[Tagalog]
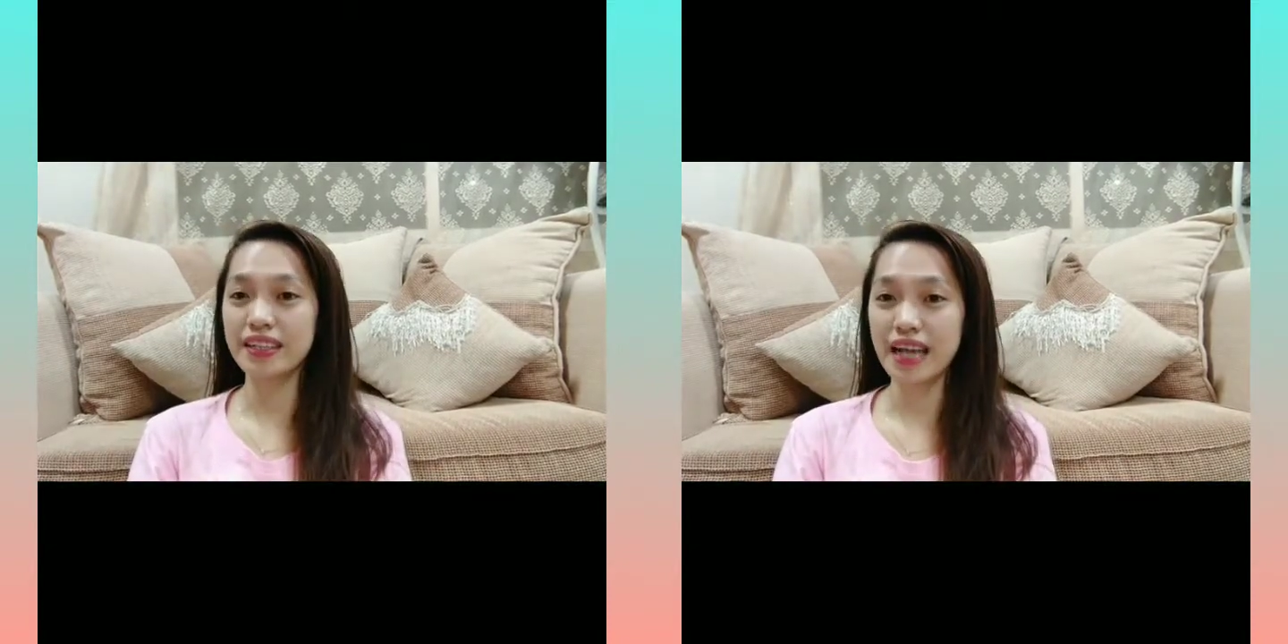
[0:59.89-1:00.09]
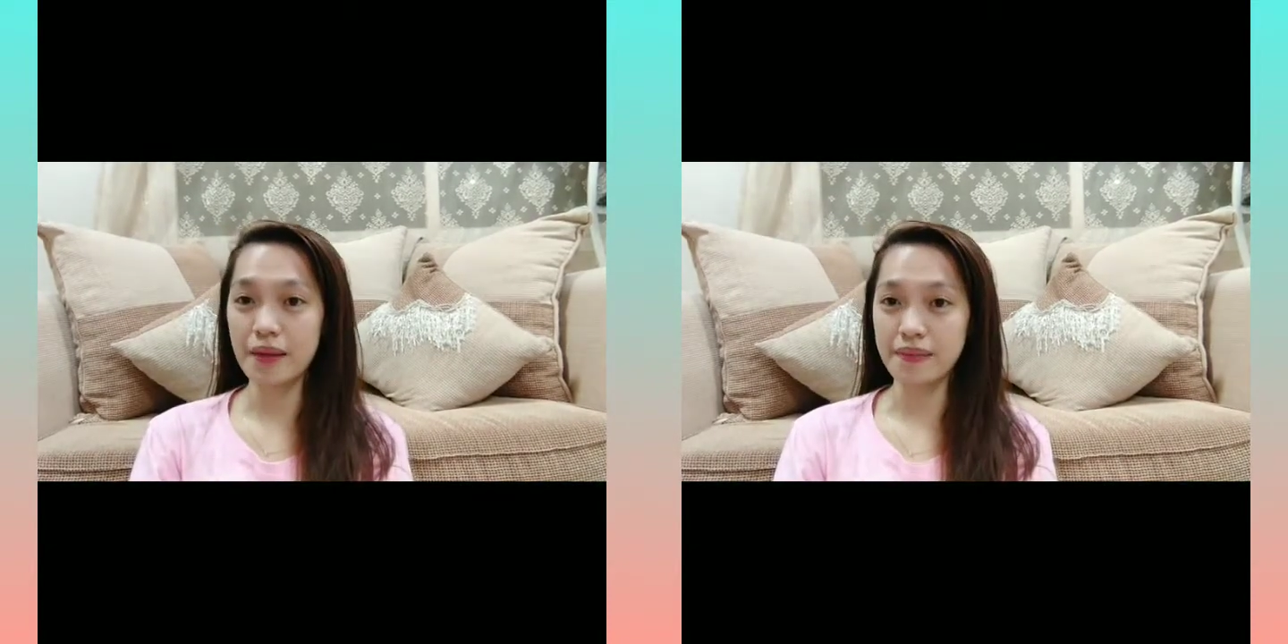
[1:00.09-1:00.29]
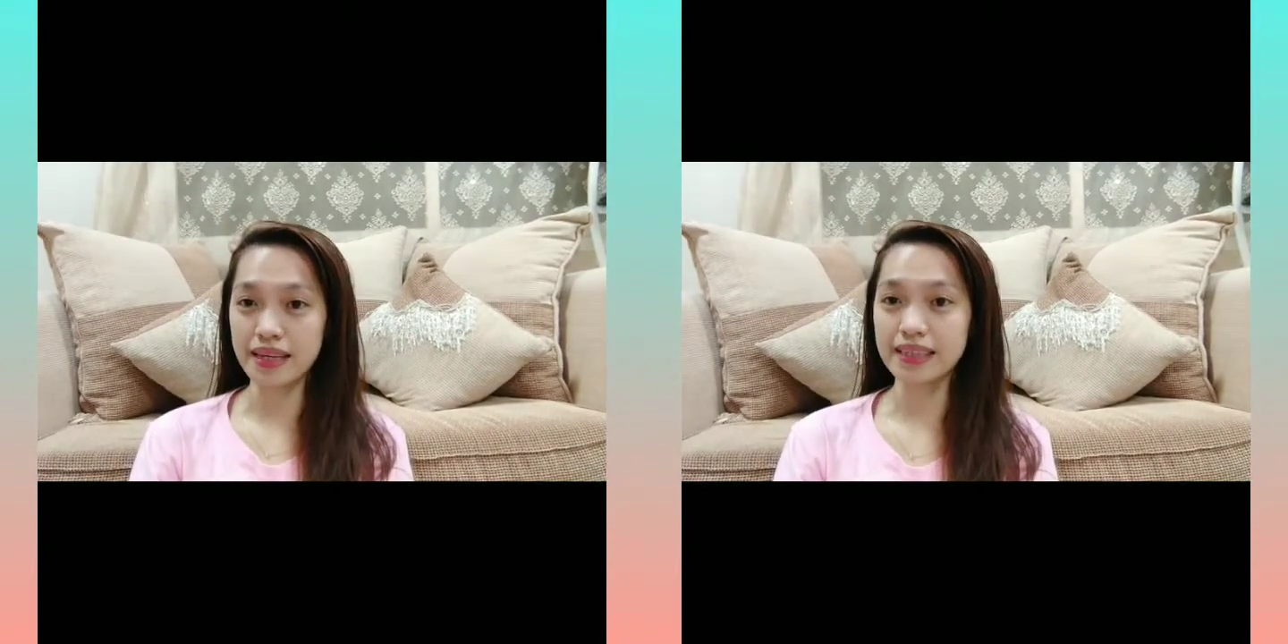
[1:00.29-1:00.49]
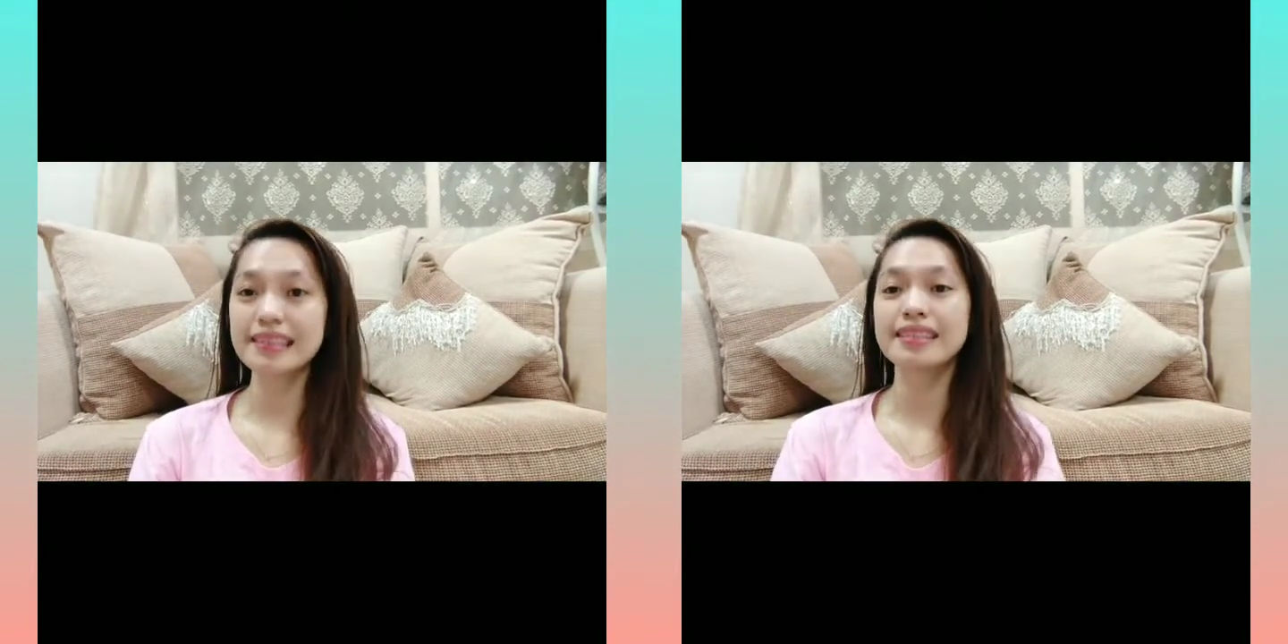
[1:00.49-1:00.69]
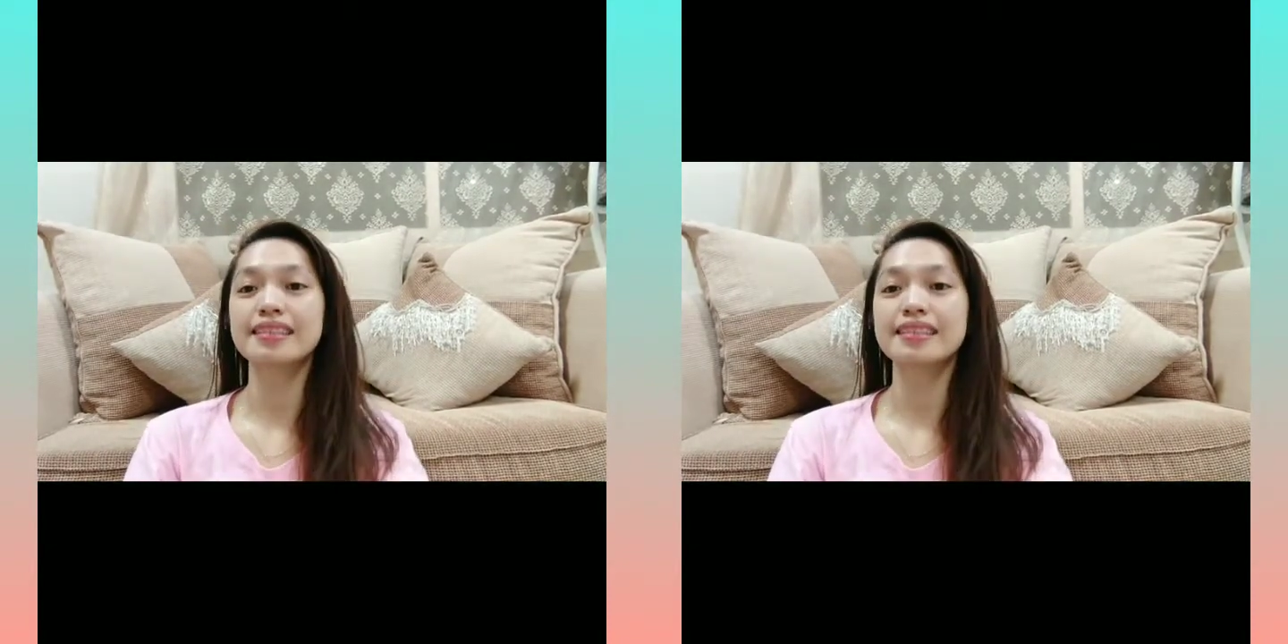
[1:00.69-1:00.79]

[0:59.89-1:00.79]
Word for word: namin